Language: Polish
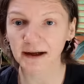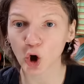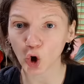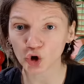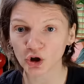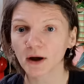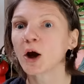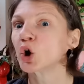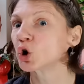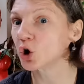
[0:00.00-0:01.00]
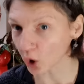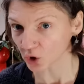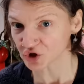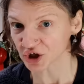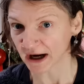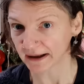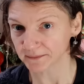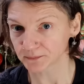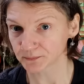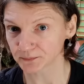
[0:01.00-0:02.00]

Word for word: kod GOSIA